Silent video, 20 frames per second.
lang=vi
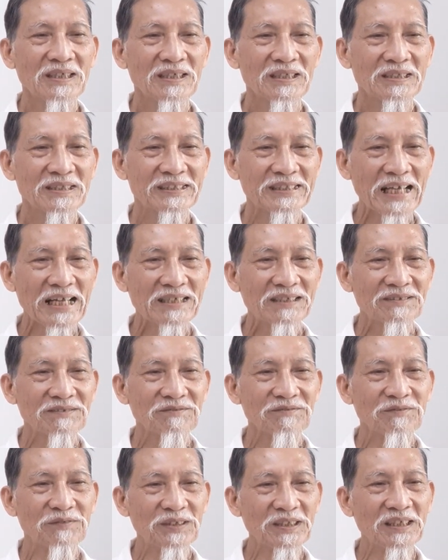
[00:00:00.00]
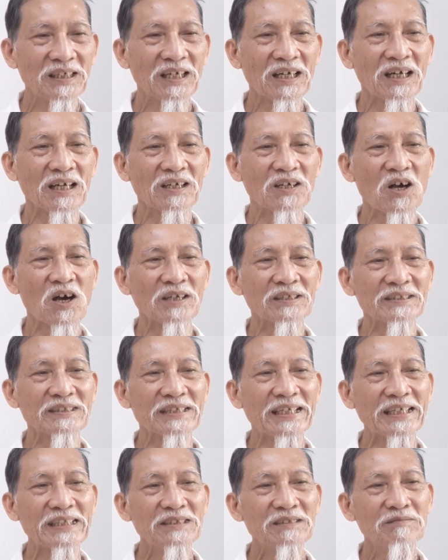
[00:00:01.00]
sắc vừa còn
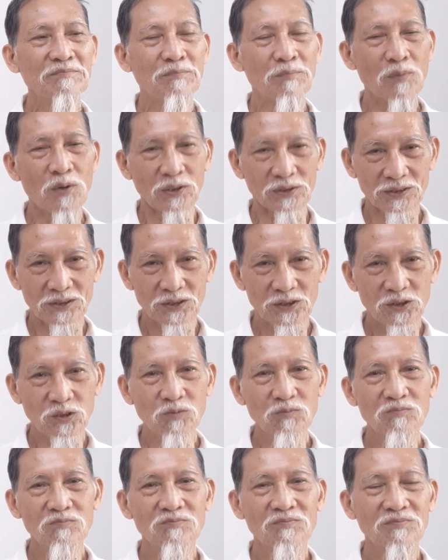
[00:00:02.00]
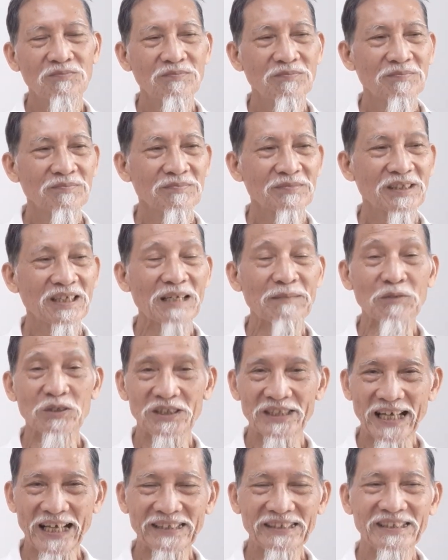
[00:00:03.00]
đến một chung tức là một
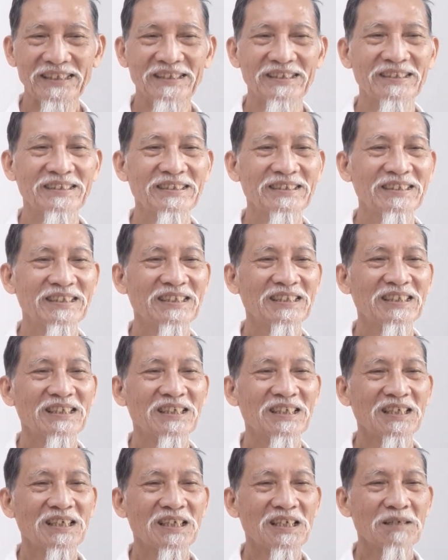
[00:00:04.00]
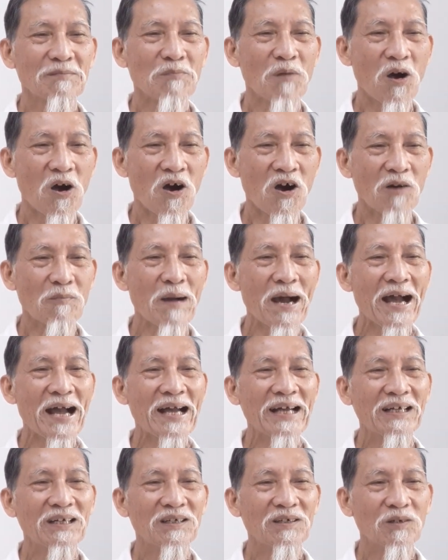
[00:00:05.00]
chén bỏ
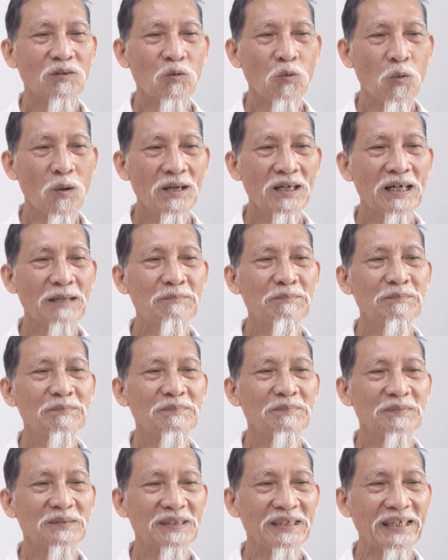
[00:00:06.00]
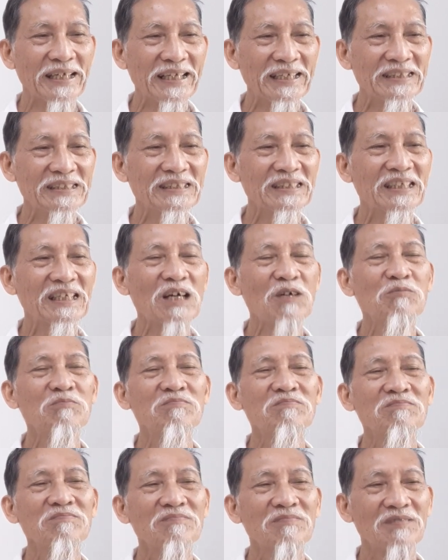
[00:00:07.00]
bã uống ấm nên
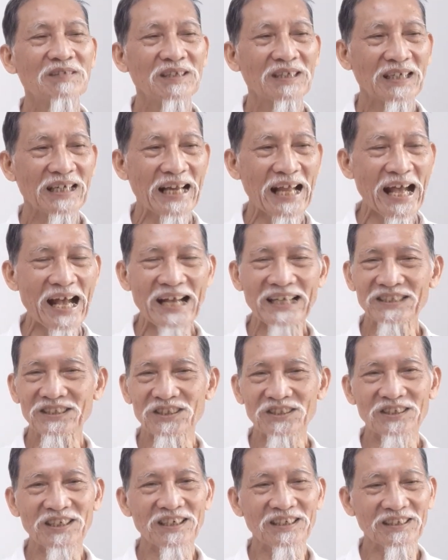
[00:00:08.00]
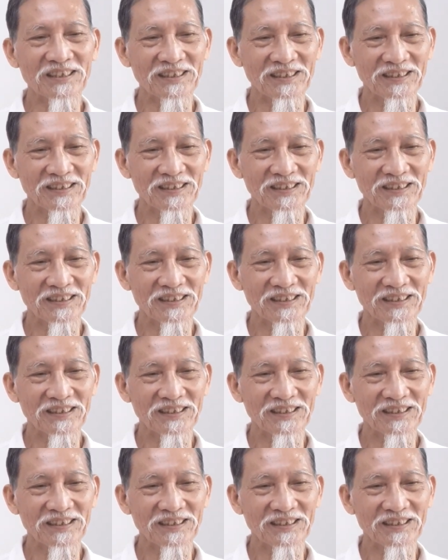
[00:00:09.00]
công lạ giường